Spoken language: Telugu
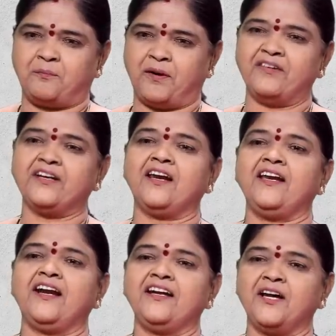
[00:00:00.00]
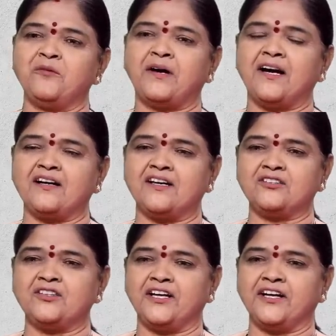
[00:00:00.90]
పవన్ కళ్యాణ్ గారు
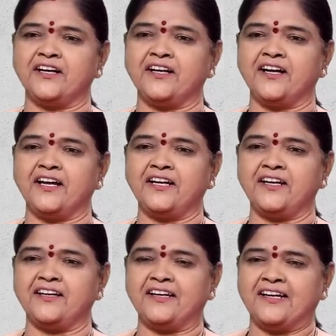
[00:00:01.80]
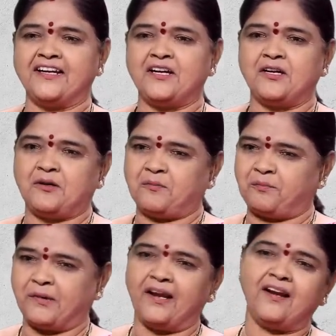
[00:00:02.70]
మాట్లాడుతున్నారు అనగానే
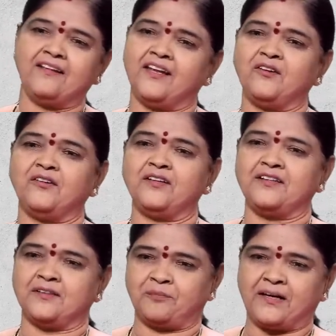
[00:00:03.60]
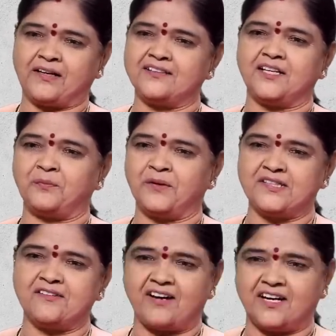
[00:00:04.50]
పిల్లలందరినీ కూడా పక్కకు
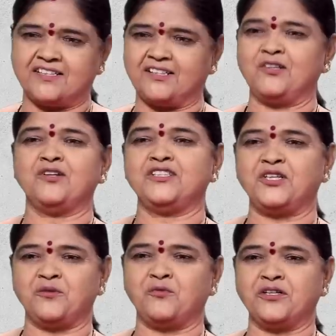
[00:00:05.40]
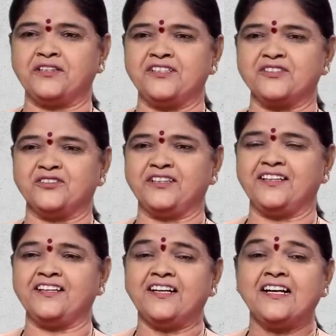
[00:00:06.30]
జరిపేసి వాళ్ళ చేతిలోంచి రిమోట్ తీసుకుని
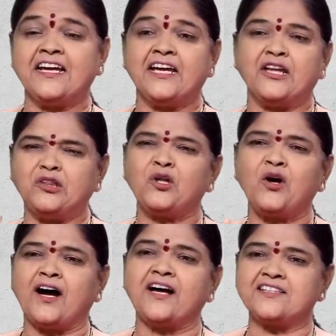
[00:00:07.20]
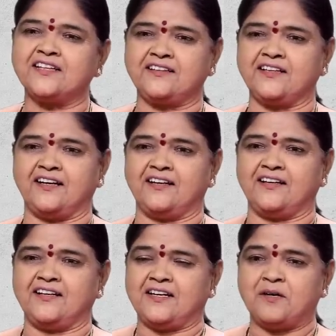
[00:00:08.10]
ఎంతో ఆసక్తిగా
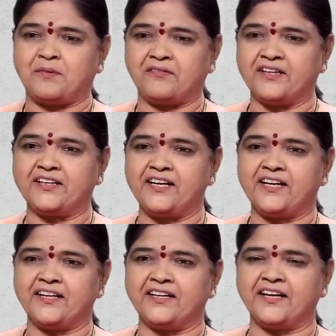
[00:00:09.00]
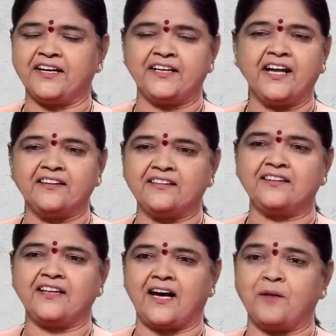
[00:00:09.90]
పవన్ కళ్యాణ్ గారంటే
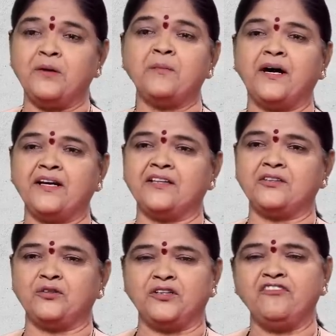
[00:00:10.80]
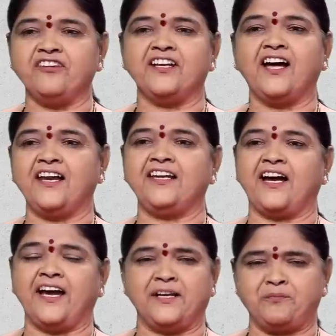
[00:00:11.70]
అంత అభిమానంతో వినాలి
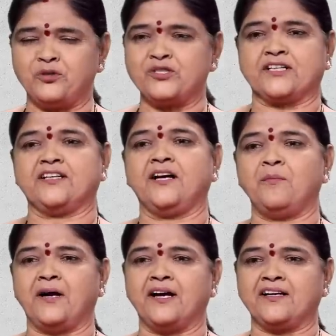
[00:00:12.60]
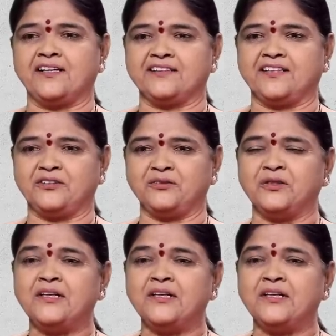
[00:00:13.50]
ఆయన ఎప్పుడు చక్కగా మాట్లాడతారు